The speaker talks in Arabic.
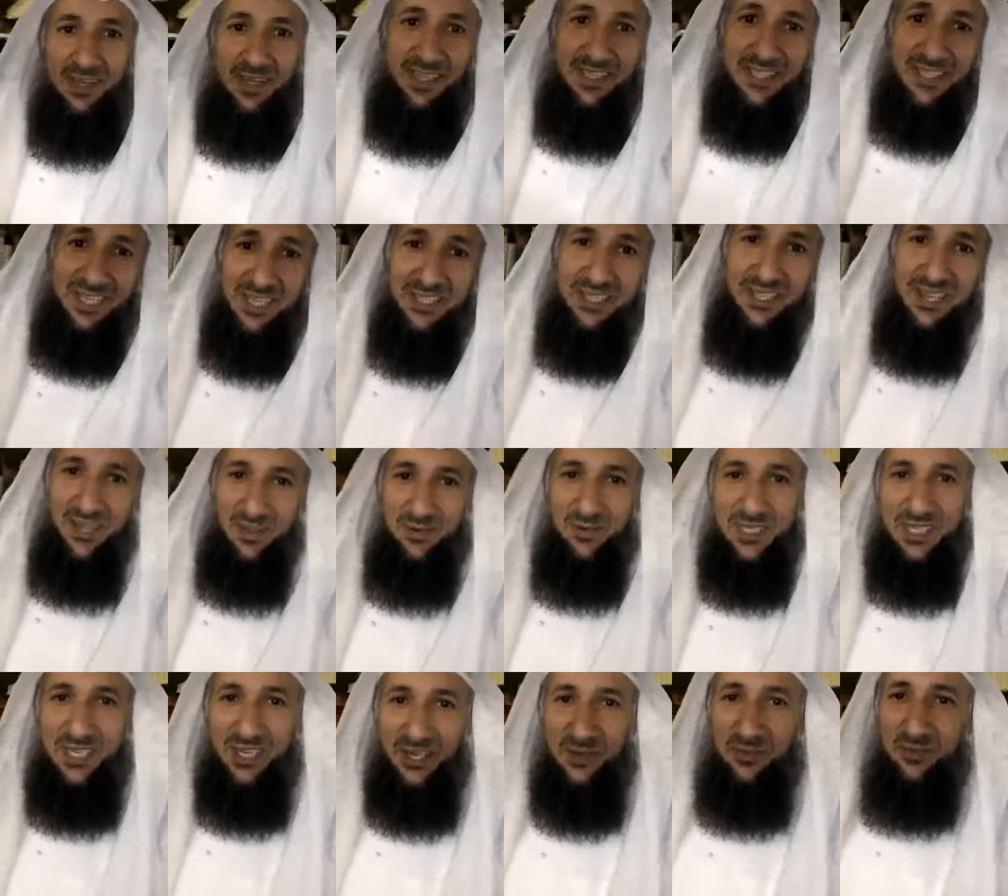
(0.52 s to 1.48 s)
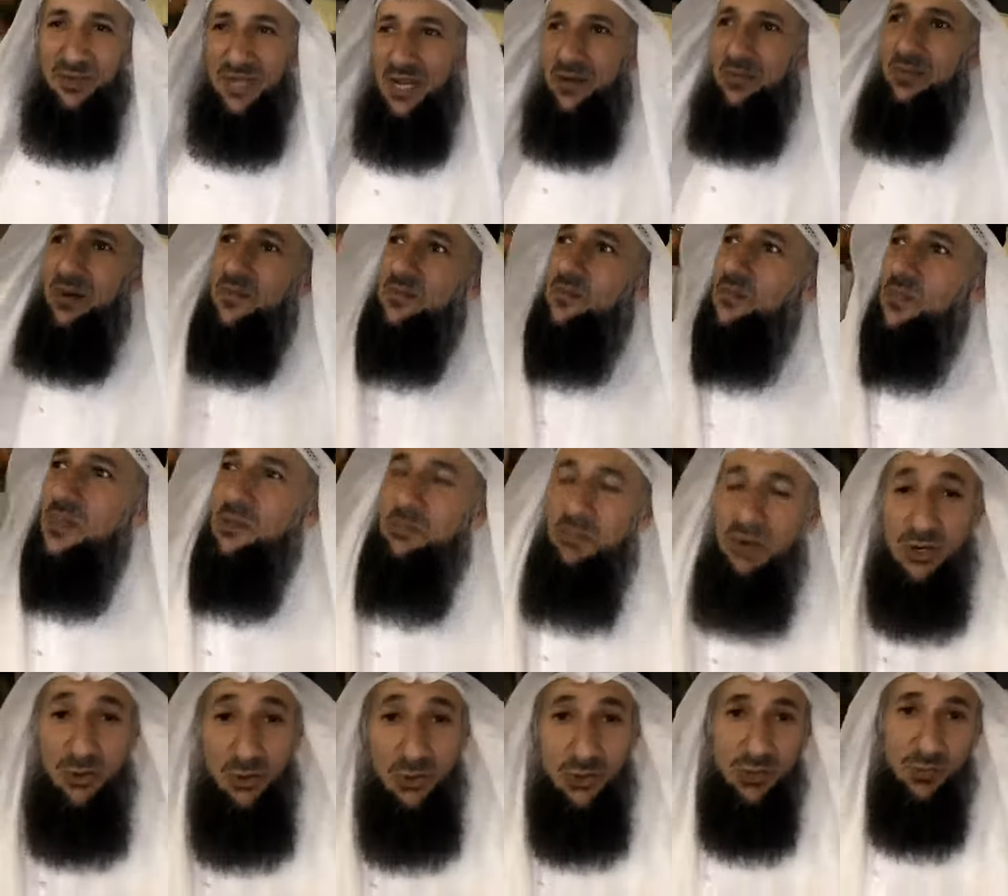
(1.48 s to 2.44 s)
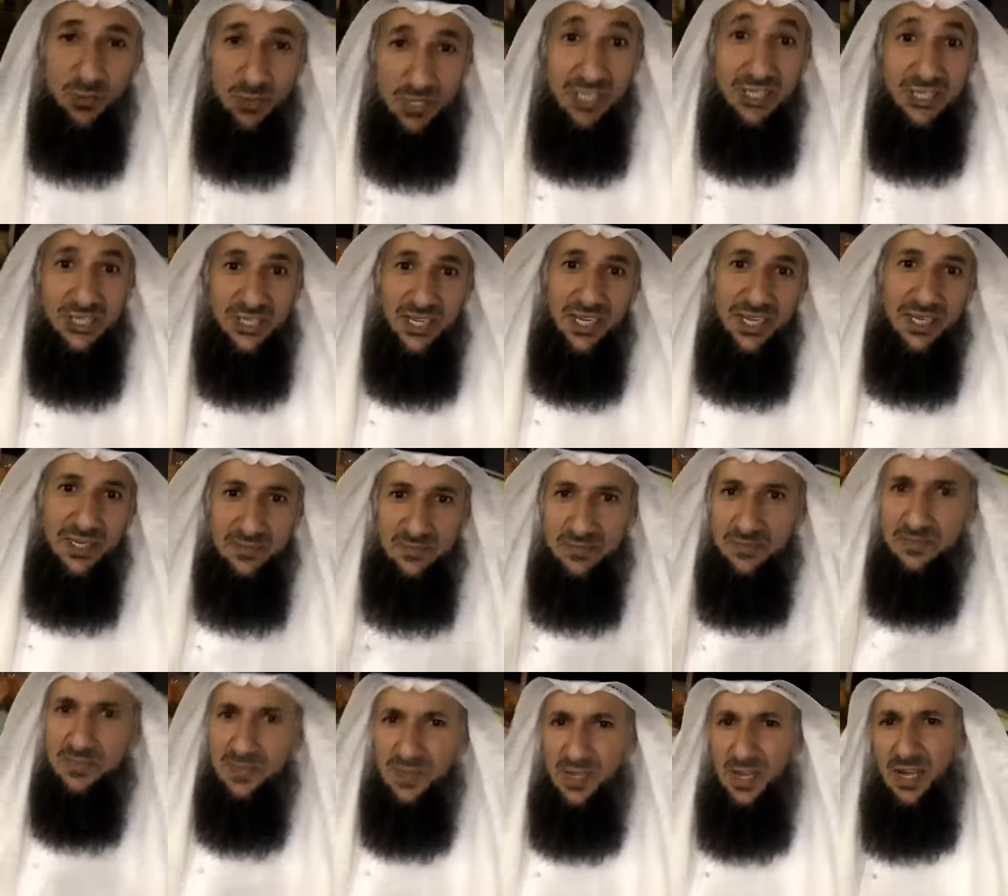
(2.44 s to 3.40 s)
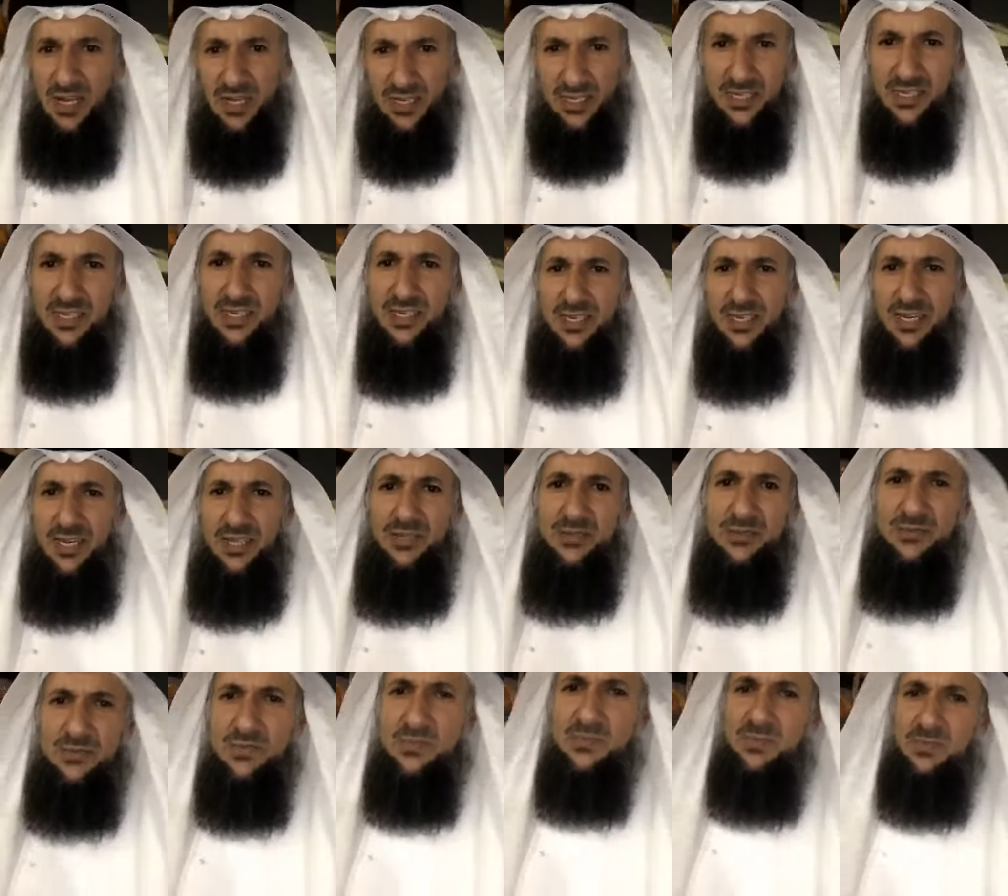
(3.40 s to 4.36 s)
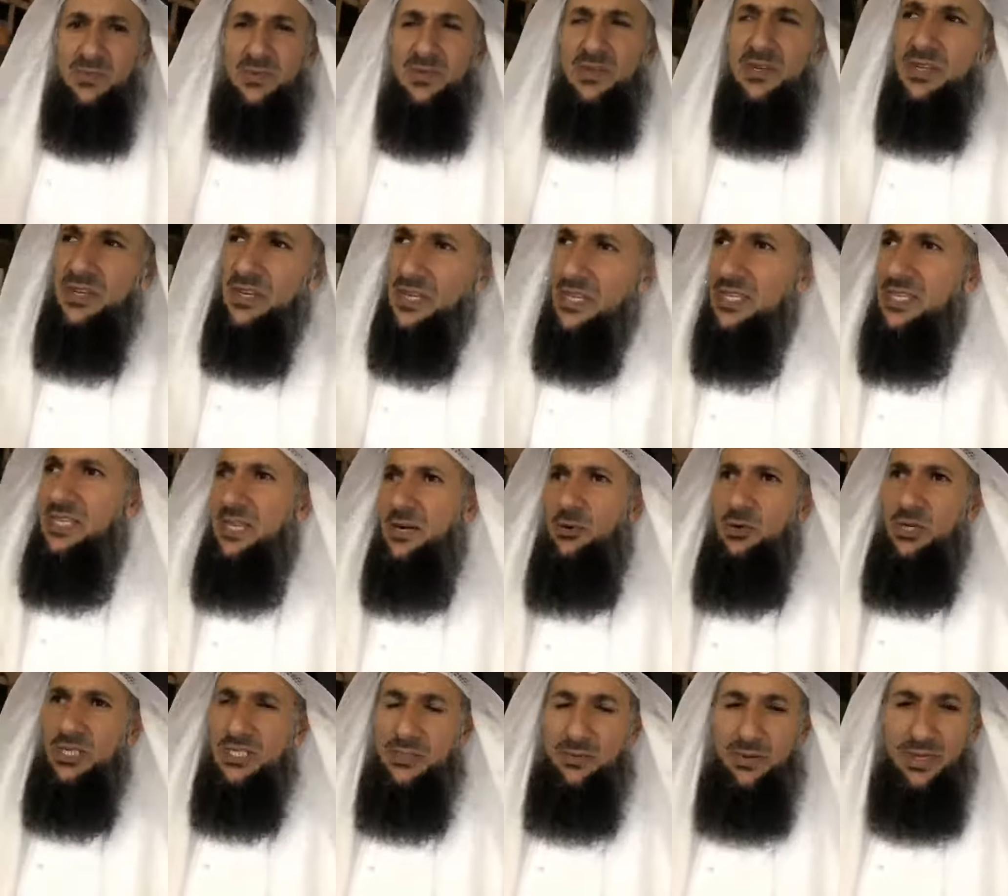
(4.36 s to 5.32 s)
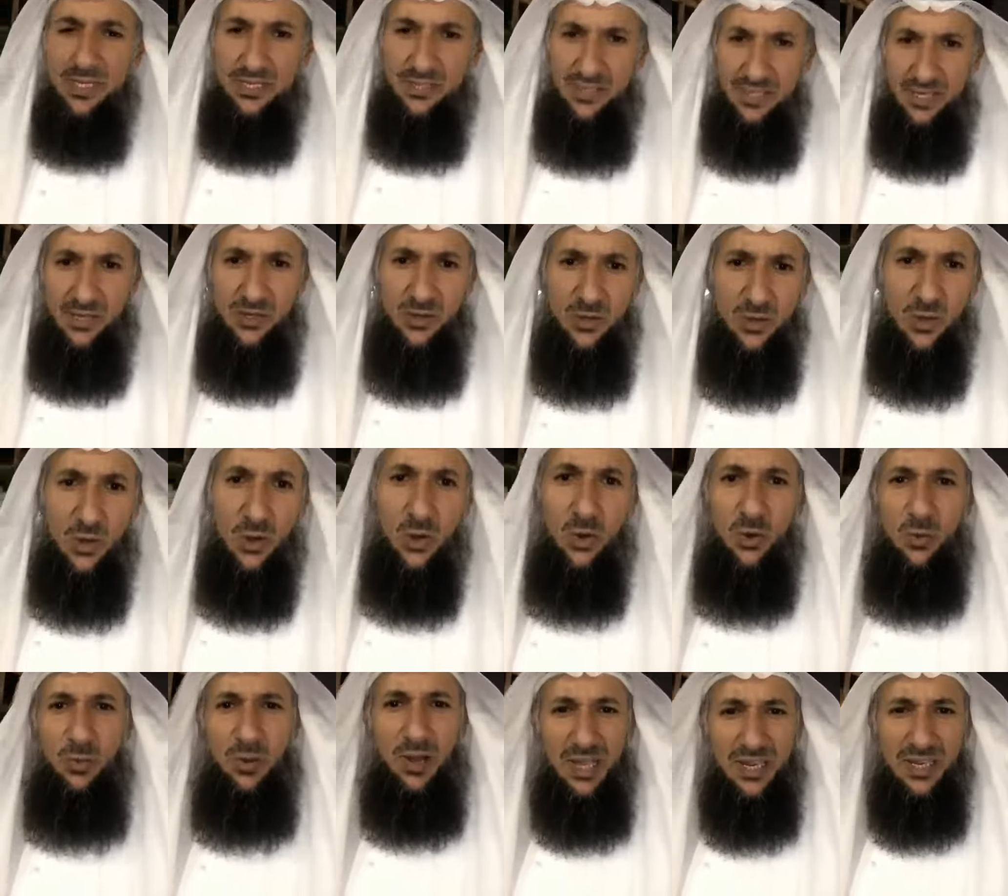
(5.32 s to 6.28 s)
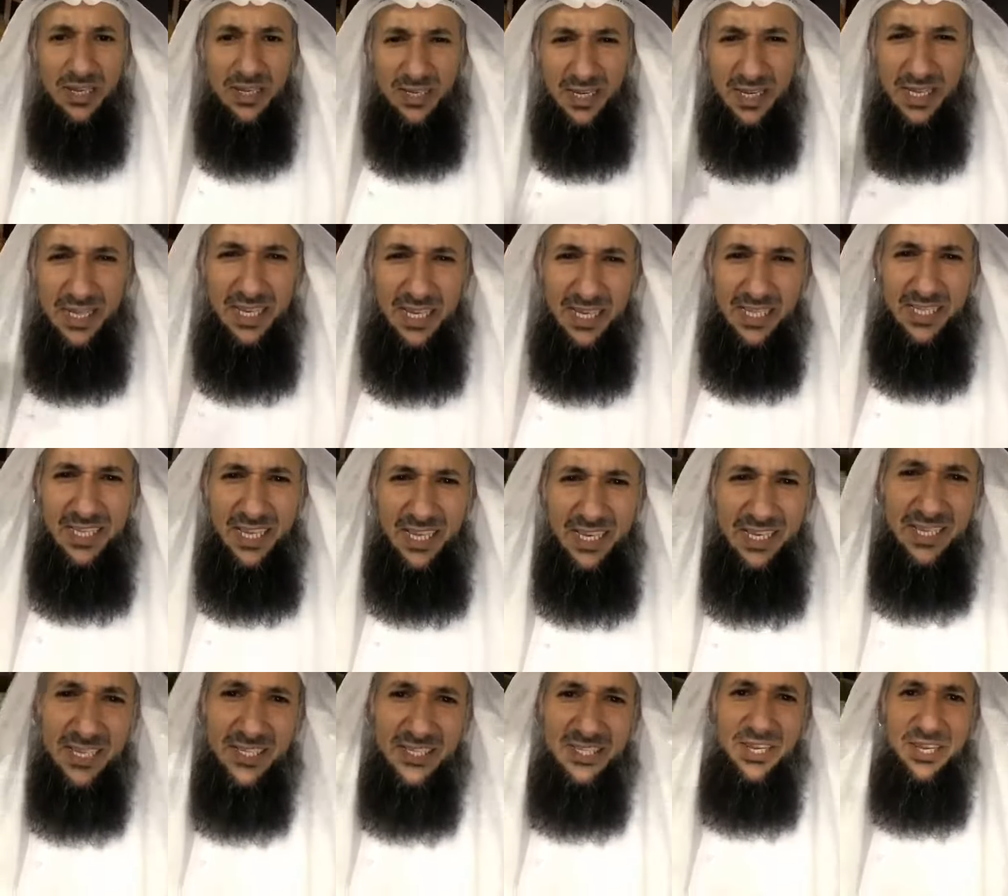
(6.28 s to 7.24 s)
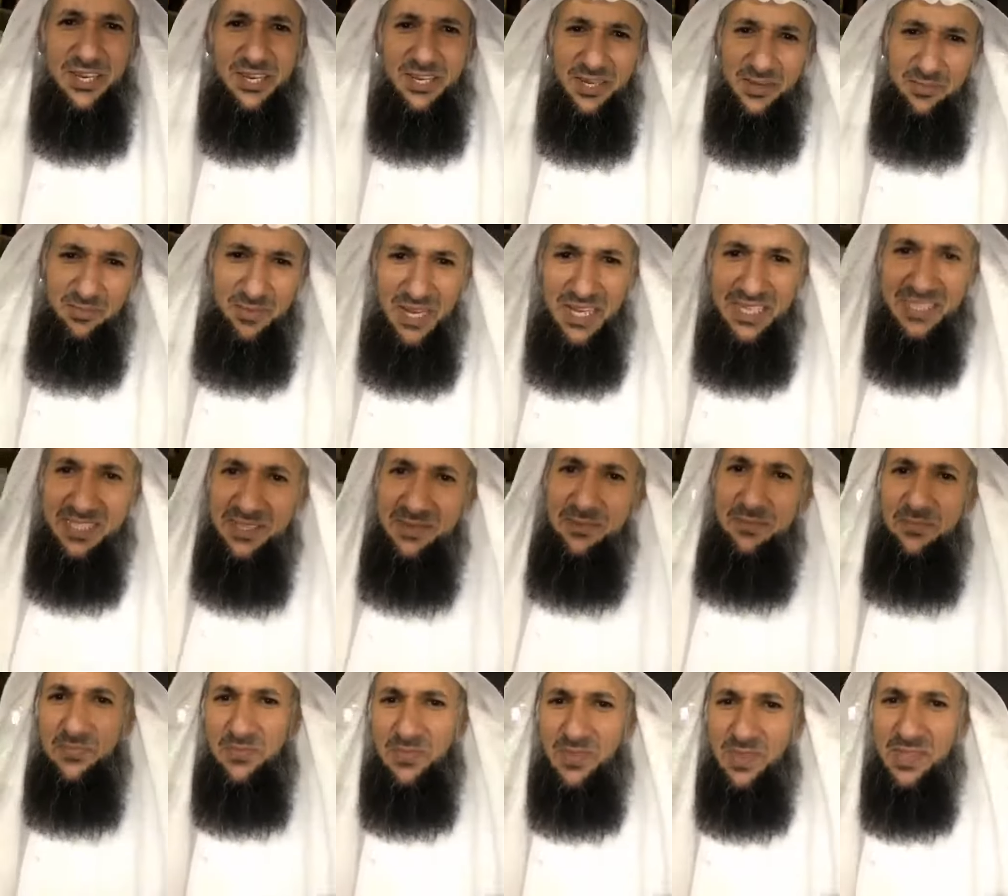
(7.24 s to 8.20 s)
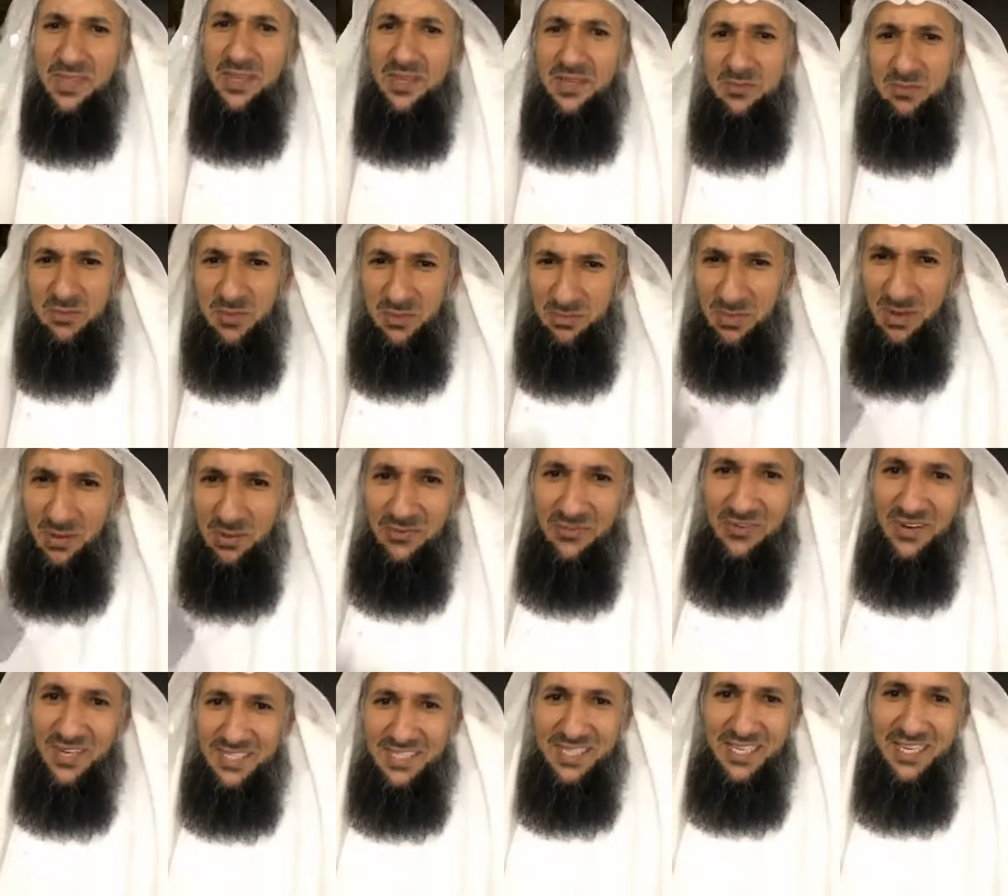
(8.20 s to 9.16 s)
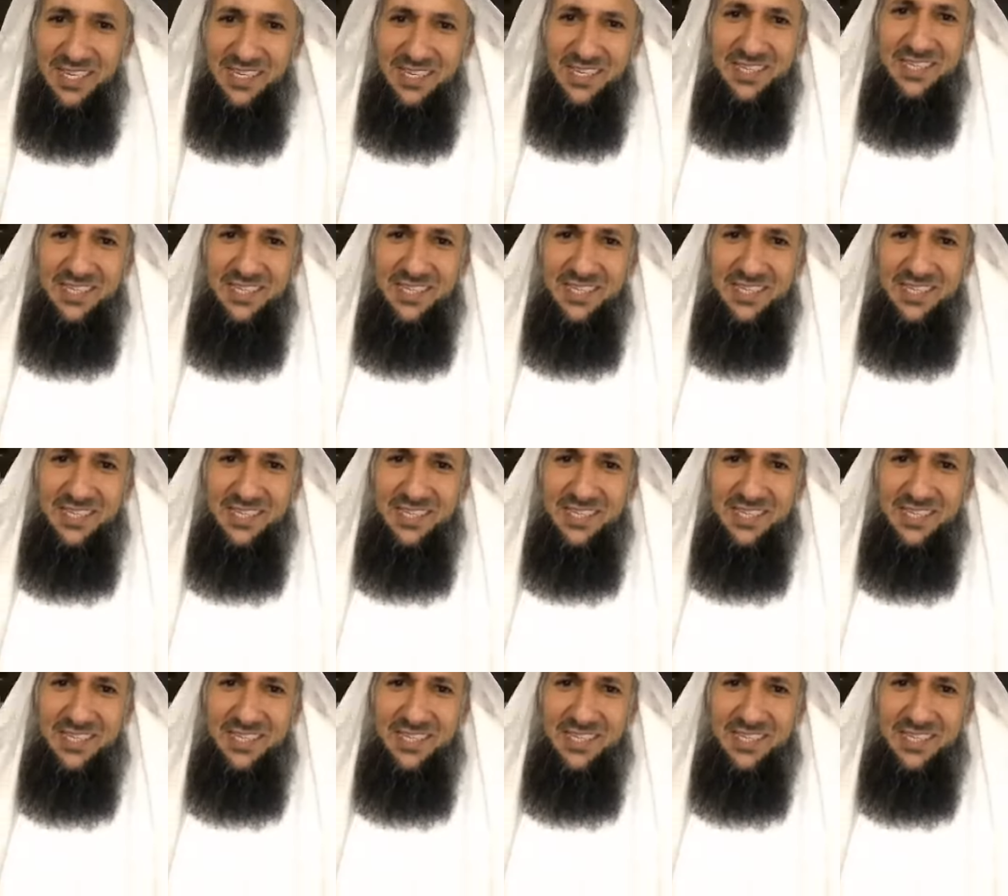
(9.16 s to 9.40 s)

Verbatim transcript: اسعد الله مساكم يا احباب بقول لكم قصه حقيقيه قريتها وعجبتني وبعلق عليها تعليق سريع بعد من باب الفائده